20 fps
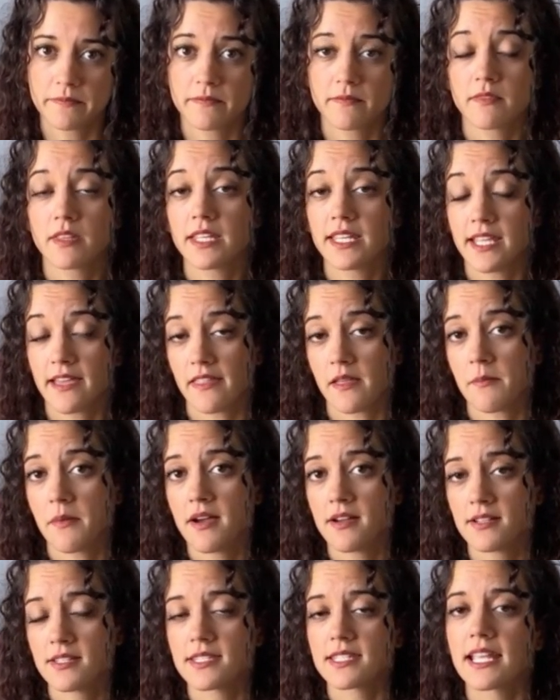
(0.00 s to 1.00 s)
y
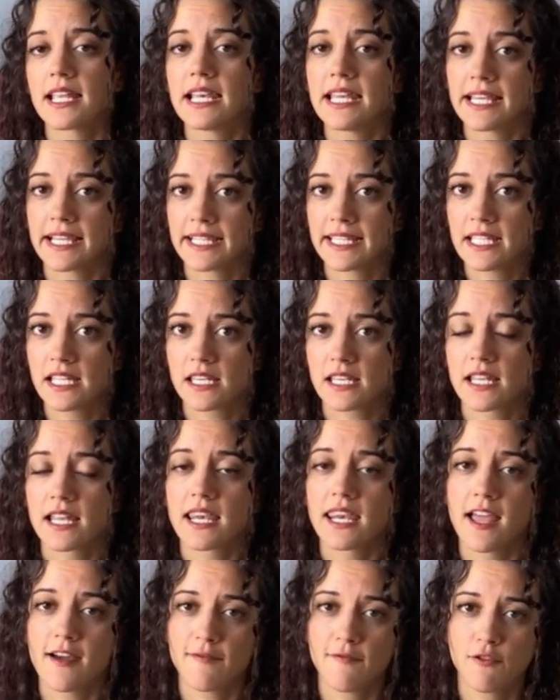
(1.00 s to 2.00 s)
además elegir
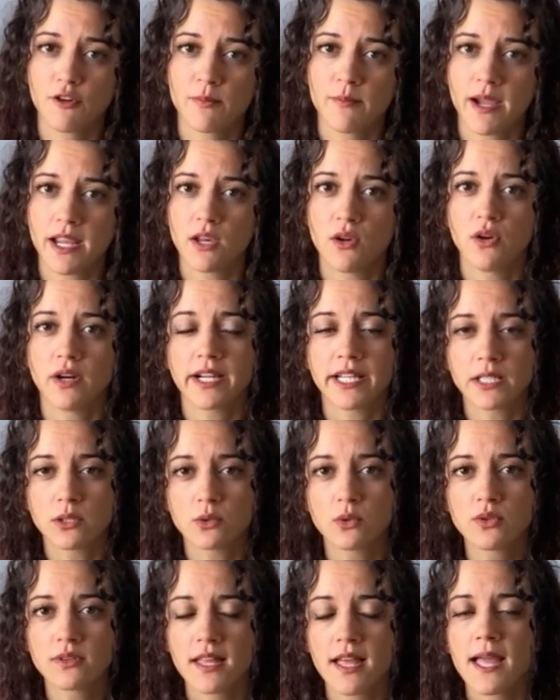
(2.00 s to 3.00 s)
la forma y
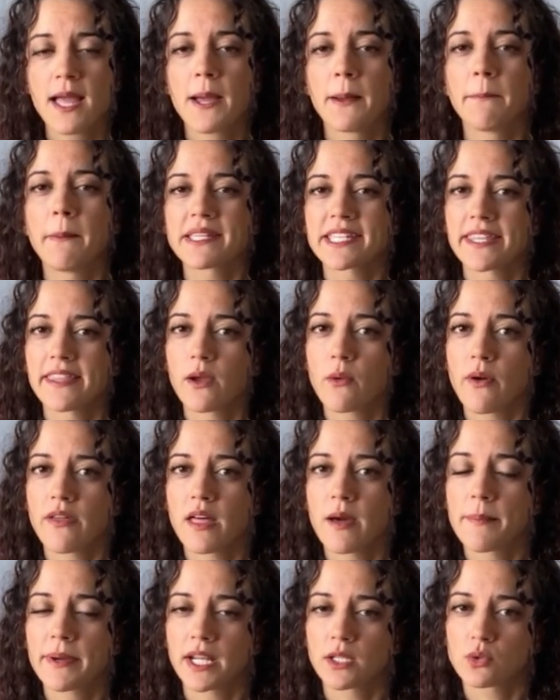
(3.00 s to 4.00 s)
longitud más
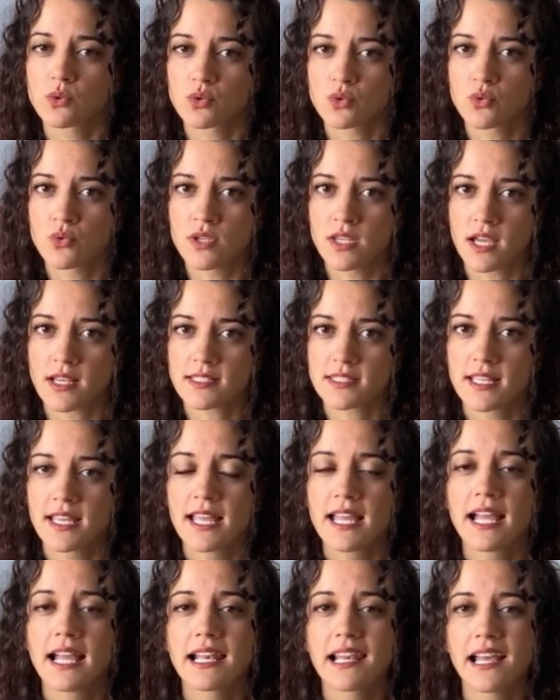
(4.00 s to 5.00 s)
adecuada para tus uñas,
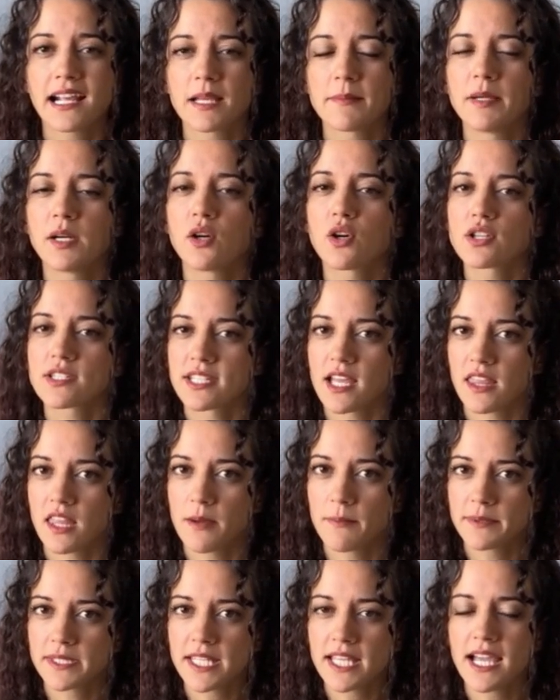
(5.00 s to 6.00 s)
la que mejor se
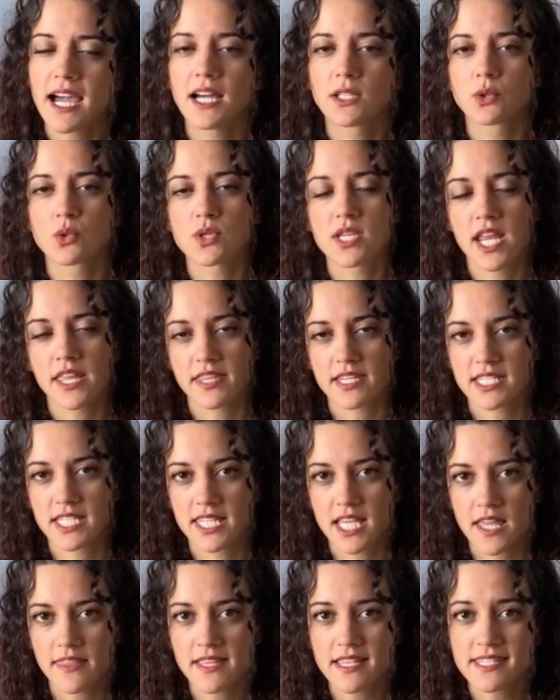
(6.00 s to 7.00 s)
adapte a tus
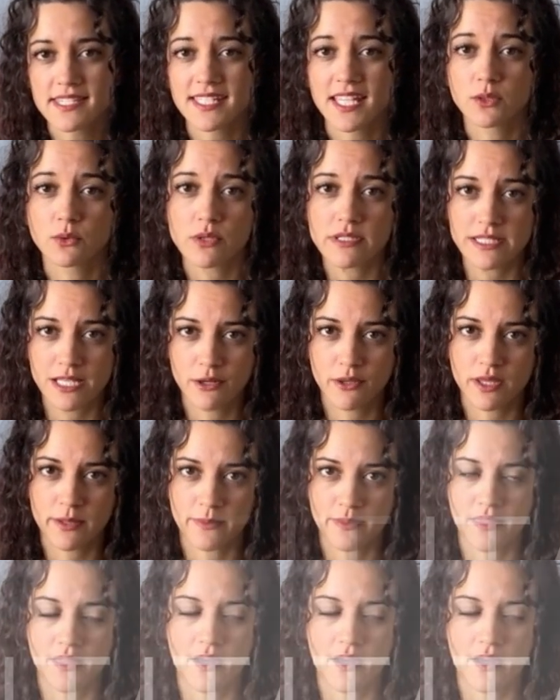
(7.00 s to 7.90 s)
necesidades y a tu estilo de vida.